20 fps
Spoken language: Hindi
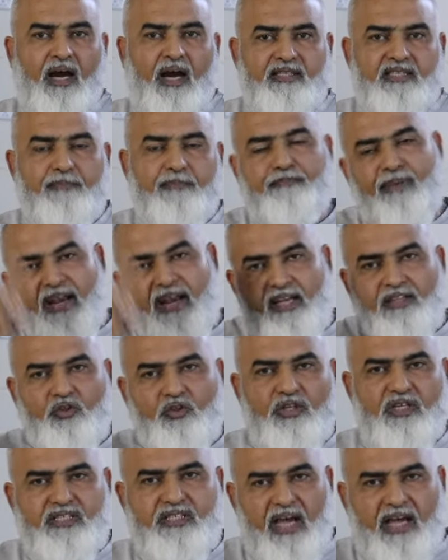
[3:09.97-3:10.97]
अच्छा पहले
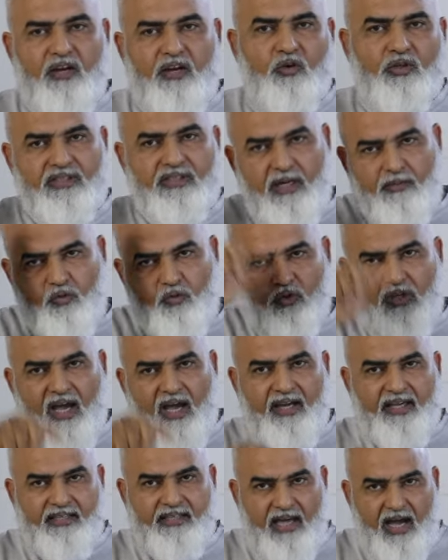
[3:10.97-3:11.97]
तो ये जाहिलों की तरह मुंह
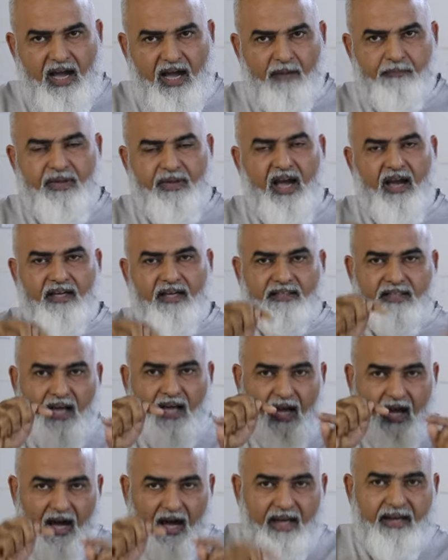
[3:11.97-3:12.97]
उठा के यहाँ पे आके थे
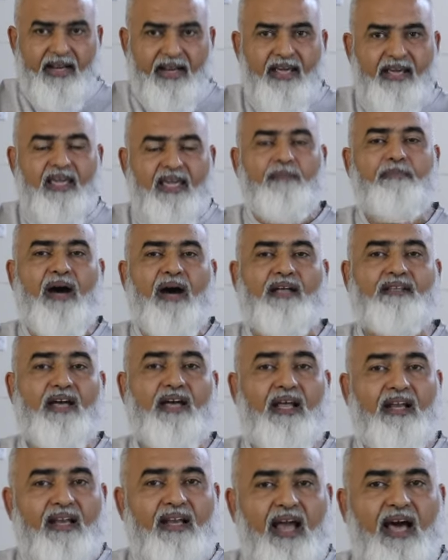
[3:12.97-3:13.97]
आने के बाद
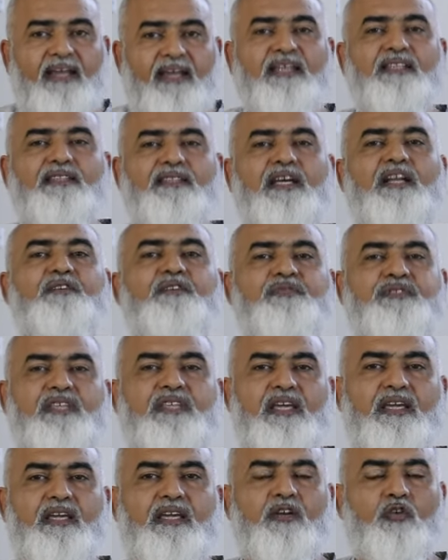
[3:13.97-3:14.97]
अल्लाह की तरफ
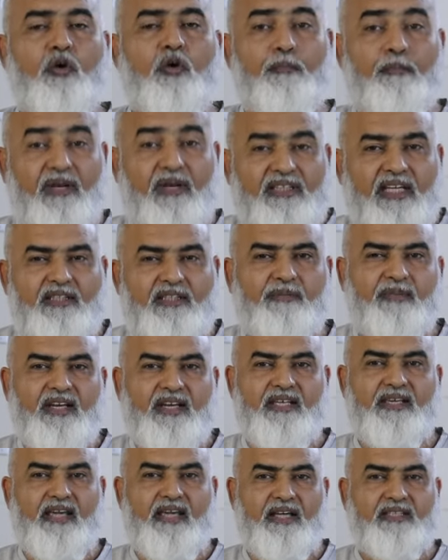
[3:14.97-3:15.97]
से ही इनको मदद
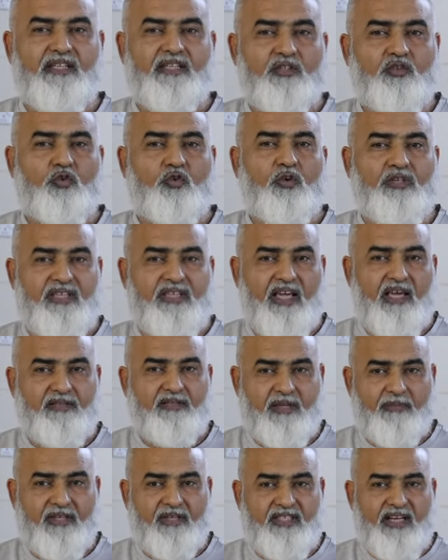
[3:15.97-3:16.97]
मिली है जिसको ये
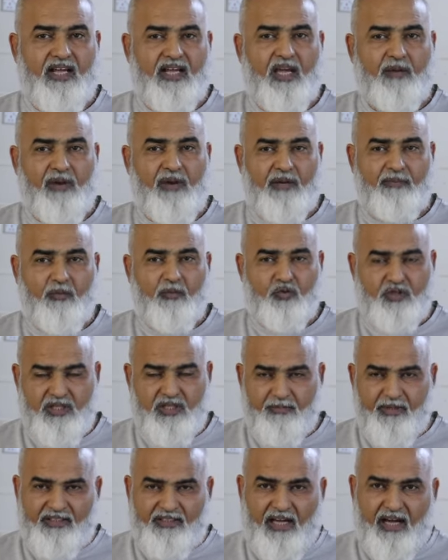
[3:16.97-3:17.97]
समझ रहे हैं कि हमारे पे
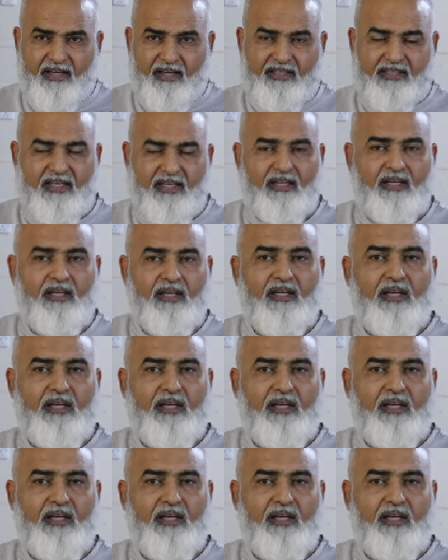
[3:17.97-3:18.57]
मुसीबत आ गई है